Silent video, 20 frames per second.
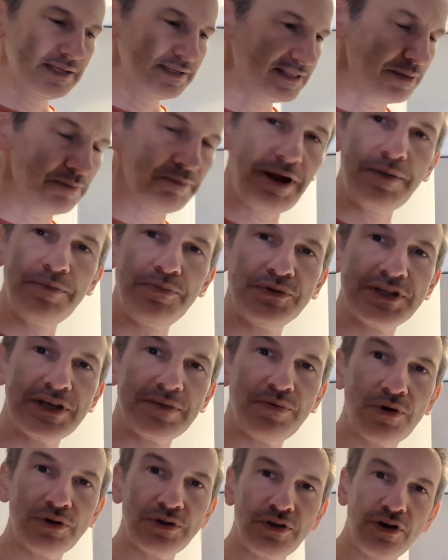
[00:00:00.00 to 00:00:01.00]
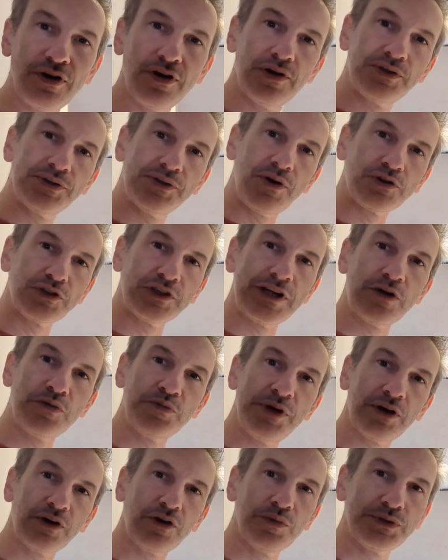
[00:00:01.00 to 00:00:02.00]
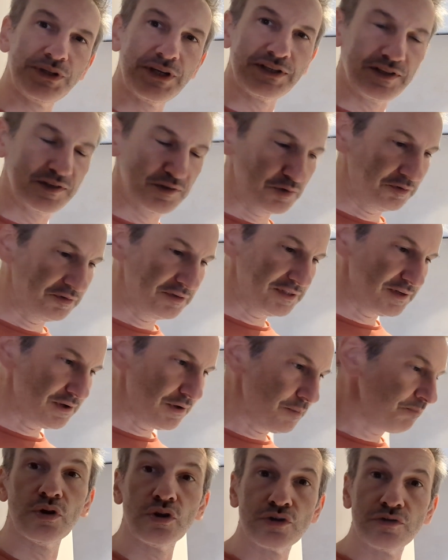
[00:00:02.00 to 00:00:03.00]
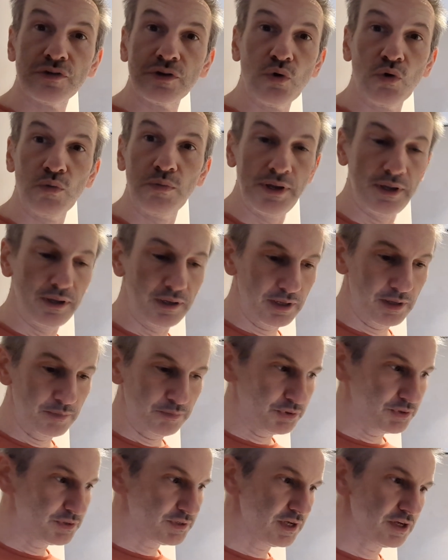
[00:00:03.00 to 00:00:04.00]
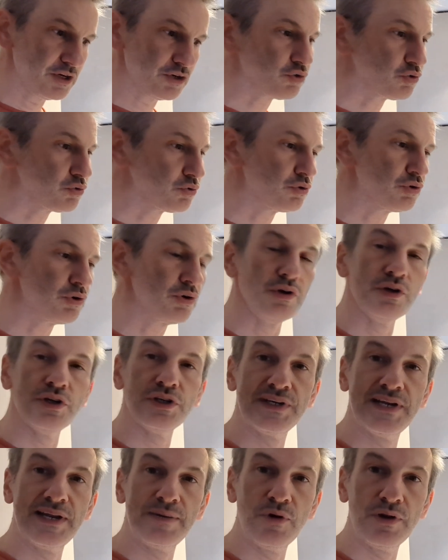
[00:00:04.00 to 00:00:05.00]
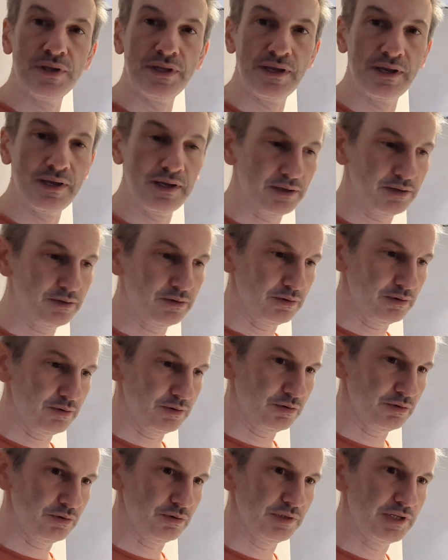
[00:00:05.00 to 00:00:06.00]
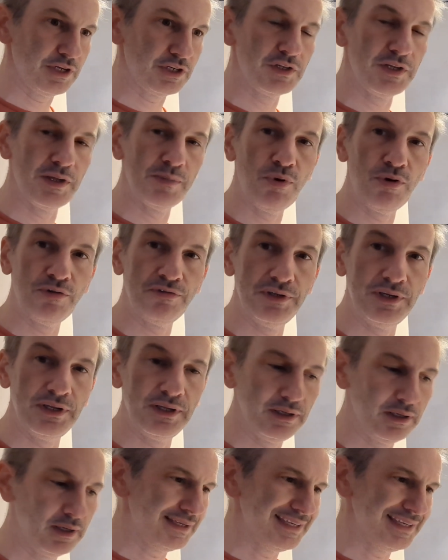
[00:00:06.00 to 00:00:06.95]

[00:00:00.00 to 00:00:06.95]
c'est pas le plus important. Tant que j'ai de la lumière comme ça, c'est suffisant. Euh, je vais combler et puis si un jour j'ai les moyens de d'acheter des profilés.